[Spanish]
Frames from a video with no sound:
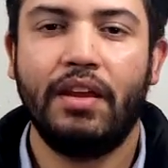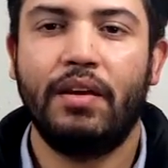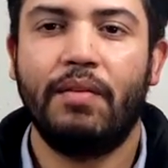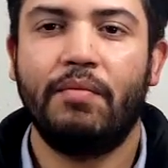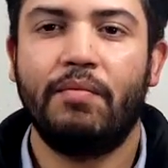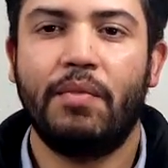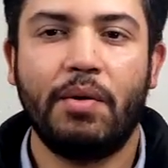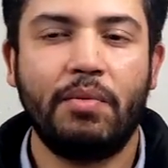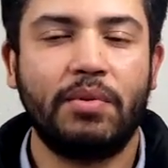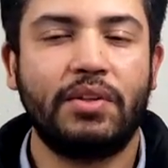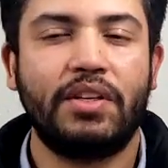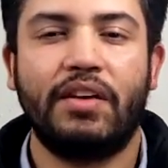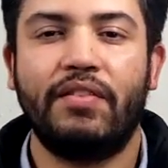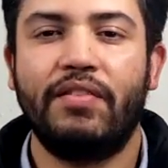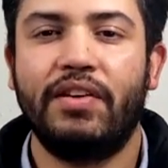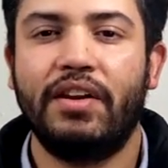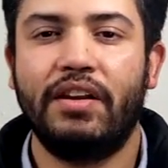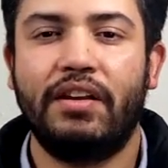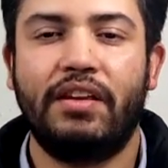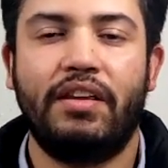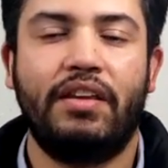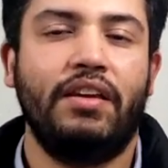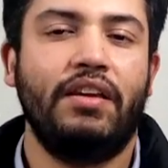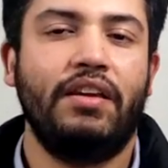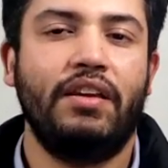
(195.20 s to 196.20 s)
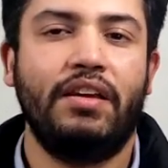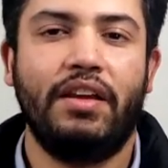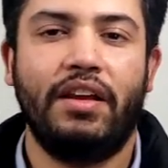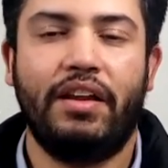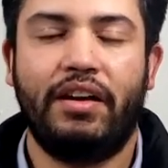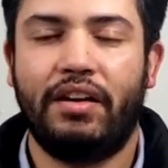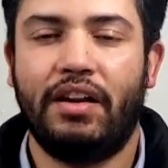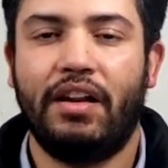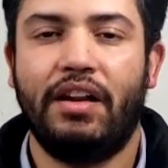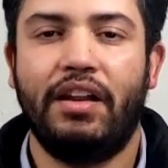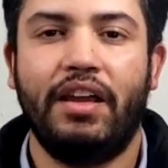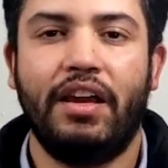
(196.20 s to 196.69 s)
vamos a ver que
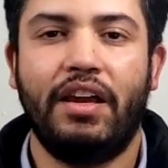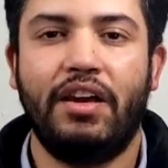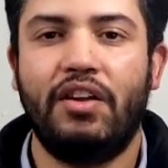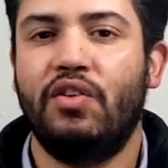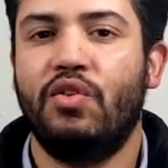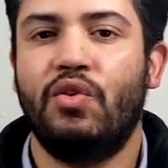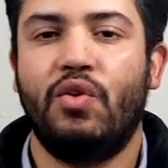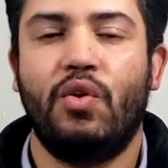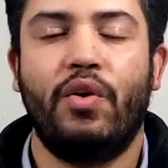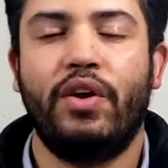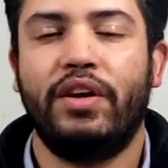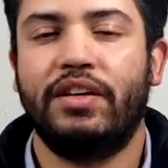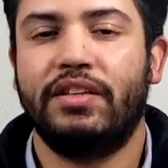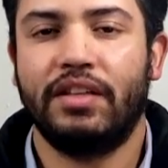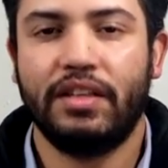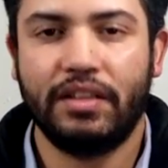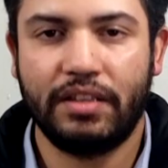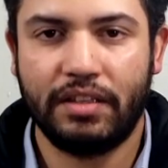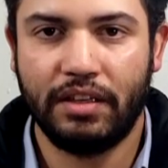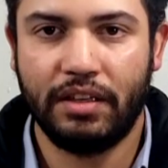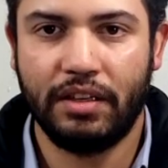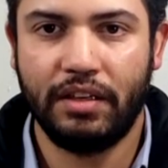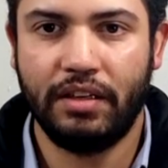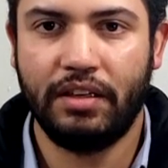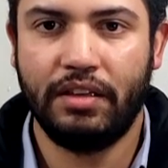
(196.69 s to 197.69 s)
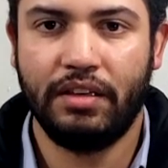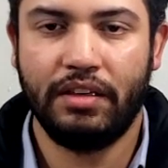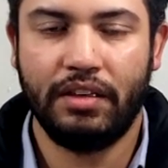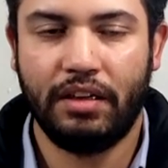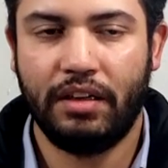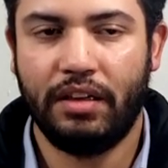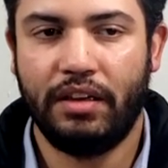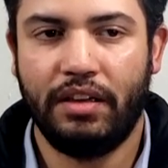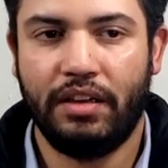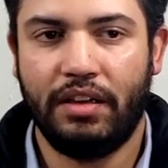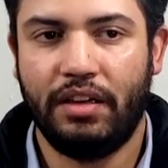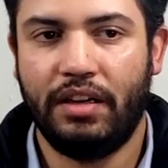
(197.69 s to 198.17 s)
en realidad no es así
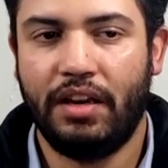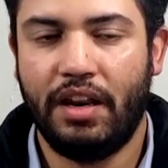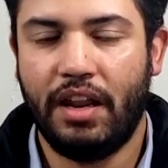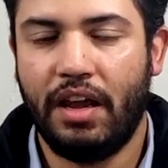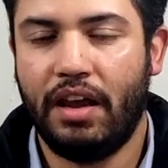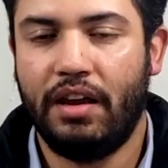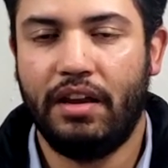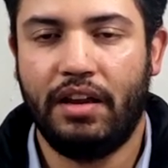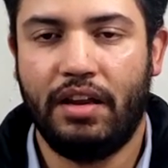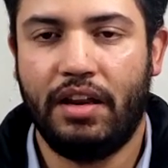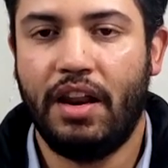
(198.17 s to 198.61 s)
eh,